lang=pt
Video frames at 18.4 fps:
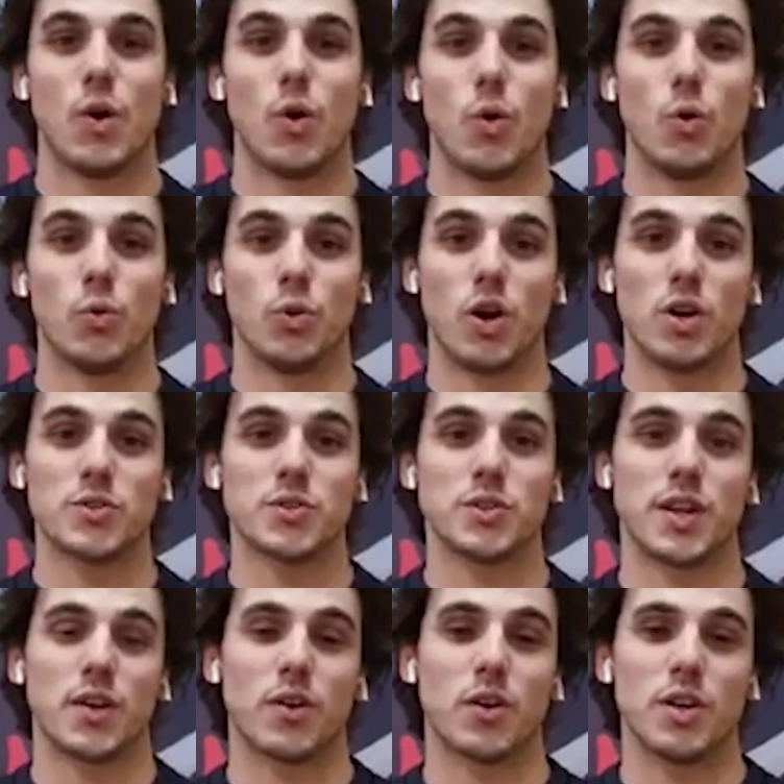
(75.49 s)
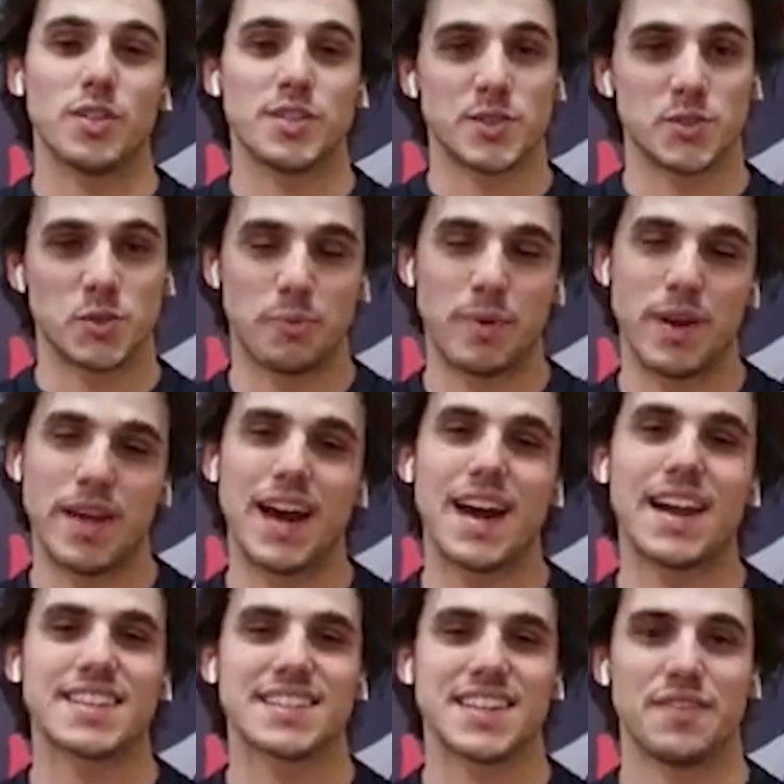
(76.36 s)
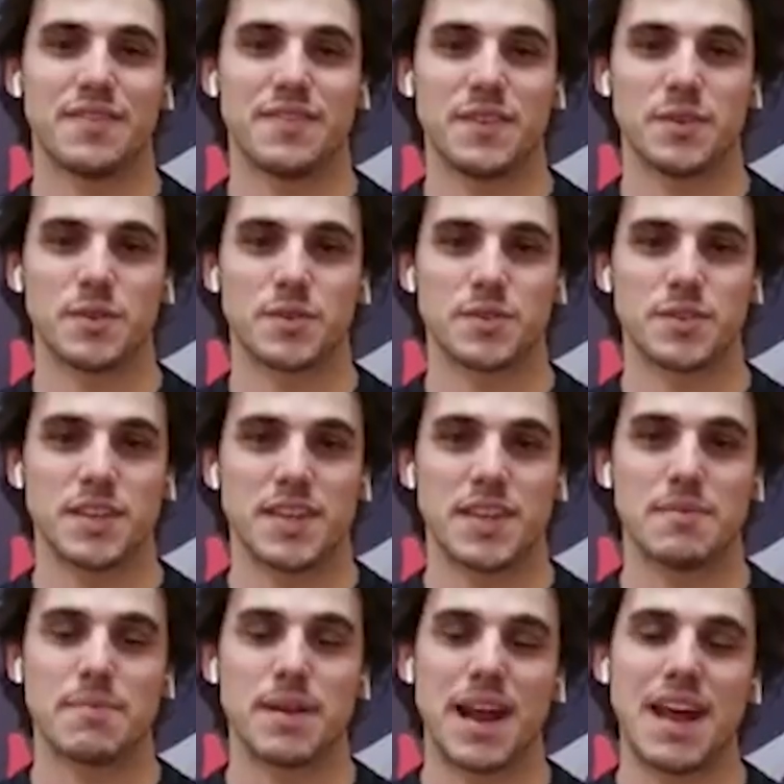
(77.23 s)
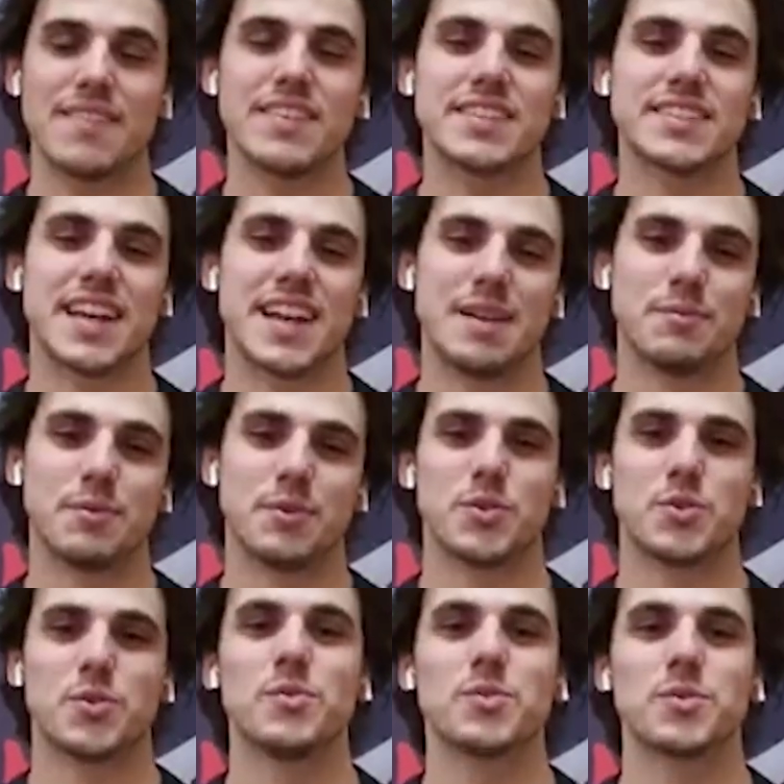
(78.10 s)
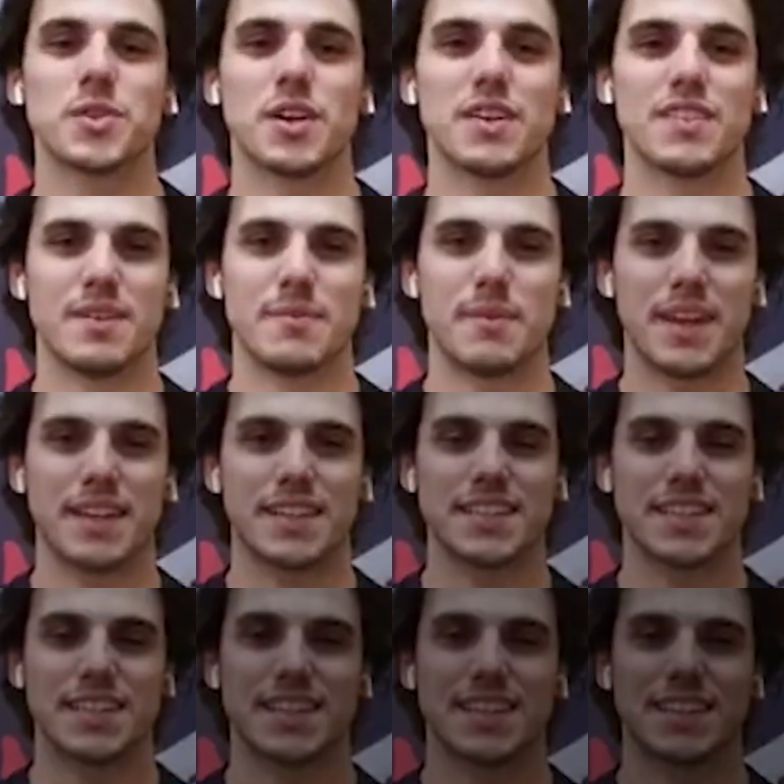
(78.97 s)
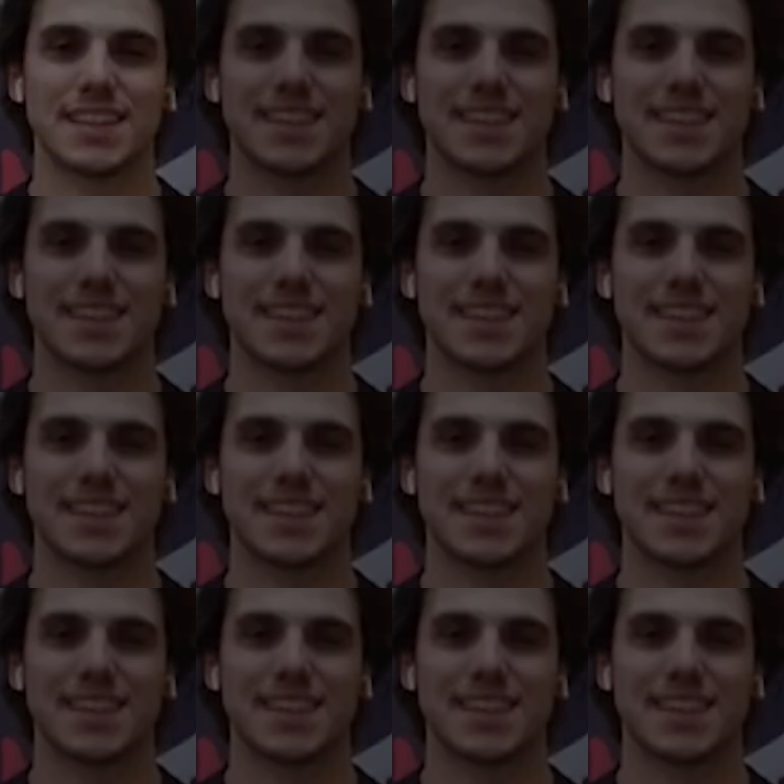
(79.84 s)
O nosso negócio é superar desafios. Em breve estaremos juntos novamente.